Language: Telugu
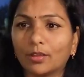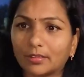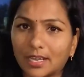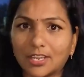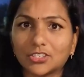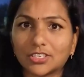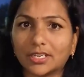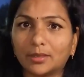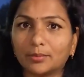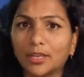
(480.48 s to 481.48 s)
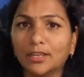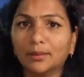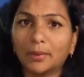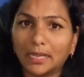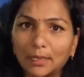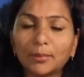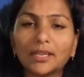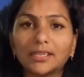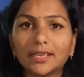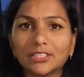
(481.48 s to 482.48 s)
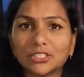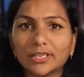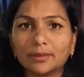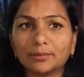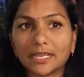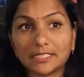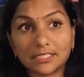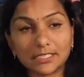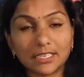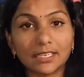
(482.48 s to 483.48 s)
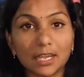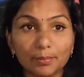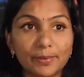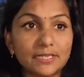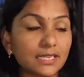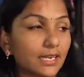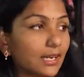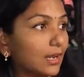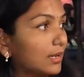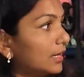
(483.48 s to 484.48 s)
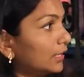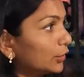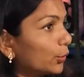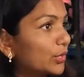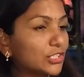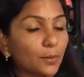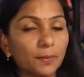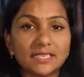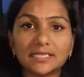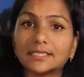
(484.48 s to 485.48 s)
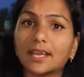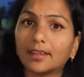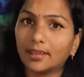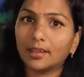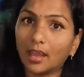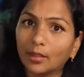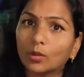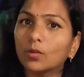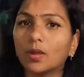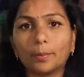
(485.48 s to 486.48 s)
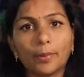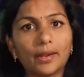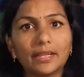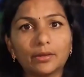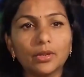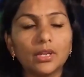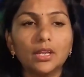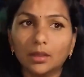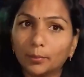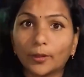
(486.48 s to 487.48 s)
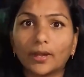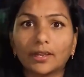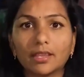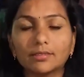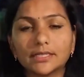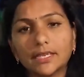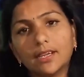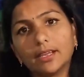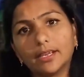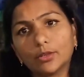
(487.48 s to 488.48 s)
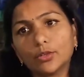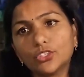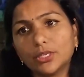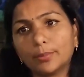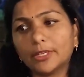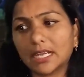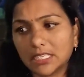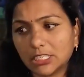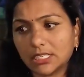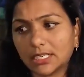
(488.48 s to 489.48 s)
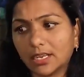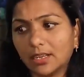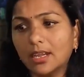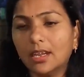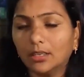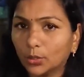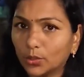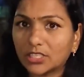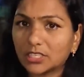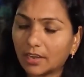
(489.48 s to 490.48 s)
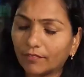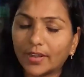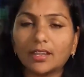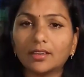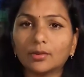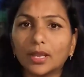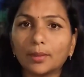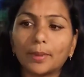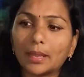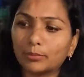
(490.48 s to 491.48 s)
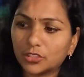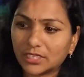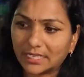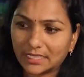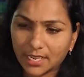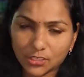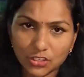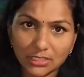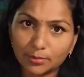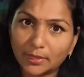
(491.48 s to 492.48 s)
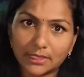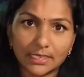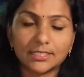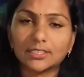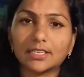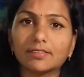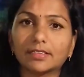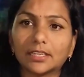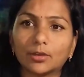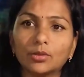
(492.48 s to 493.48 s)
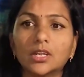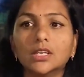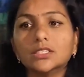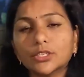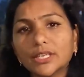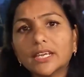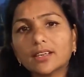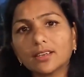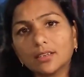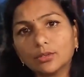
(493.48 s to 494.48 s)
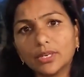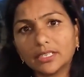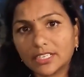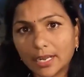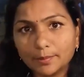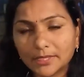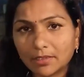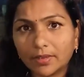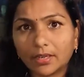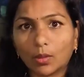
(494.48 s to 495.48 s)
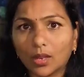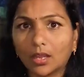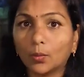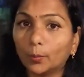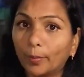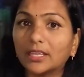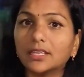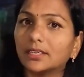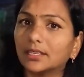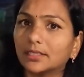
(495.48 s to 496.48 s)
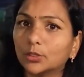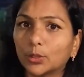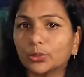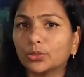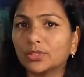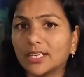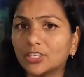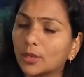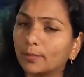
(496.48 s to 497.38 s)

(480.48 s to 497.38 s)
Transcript: ఒక్కరు టేస్ట్ చేయడం చేయడం మళ్ళీ మళ్ళీ టేస్ట్ చేయడం ఖచ్చితంగా కంపల్సరీగా టూరిస్ట్ ప్లేసెస్ ఇన్ అరకు ఆర్ పాడేరు బొర్రా కేవ్స్ ఇలా ఇక్కడికి వచ్చినప్పుడు ఖచ్చితంగా టూరిస్టులు ఎవరైనా కూడా బ్యాంబూ చికెన్ టేస్ట్ చేసి మాత్రం ఖచ్చితంగా వెళ్తారు సో ఈ రకంగా కూడా ట్రైబ్స్కి ఒక ఉపాధి అనేది దొరుకుతుందనే